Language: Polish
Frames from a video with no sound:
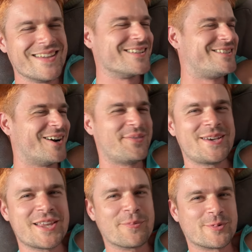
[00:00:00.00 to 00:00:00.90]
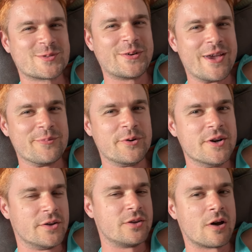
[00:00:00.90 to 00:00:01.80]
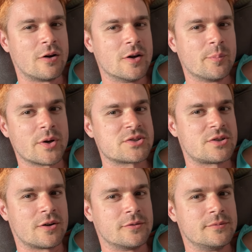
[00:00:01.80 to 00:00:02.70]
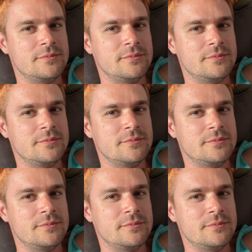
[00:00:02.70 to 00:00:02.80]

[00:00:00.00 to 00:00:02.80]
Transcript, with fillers: Zrobię i tak po swojemu. No, pozdro.